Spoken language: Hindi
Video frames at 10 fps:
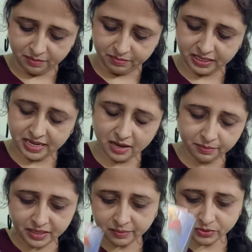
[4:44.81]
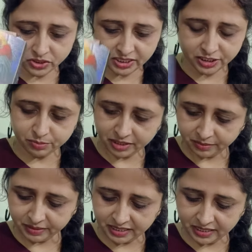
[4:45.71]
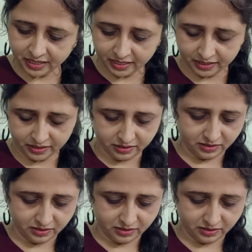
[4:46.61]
बट यहाँ पर आपको जजमेंट मिल रहा है